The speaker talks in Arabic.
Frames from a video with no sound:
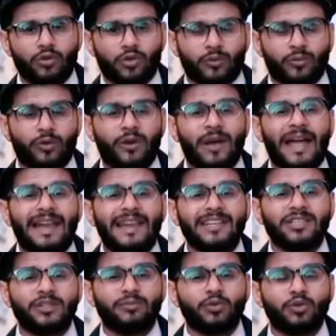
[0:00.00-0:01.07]
بيطلبوا
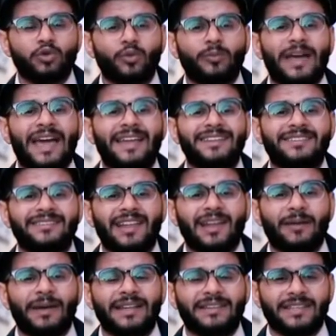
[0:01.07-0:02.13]
ليش بتطلب هذه
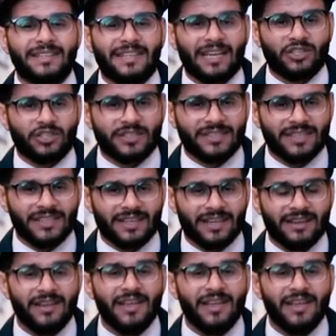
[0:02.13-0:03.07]
الطلبات التعجيزية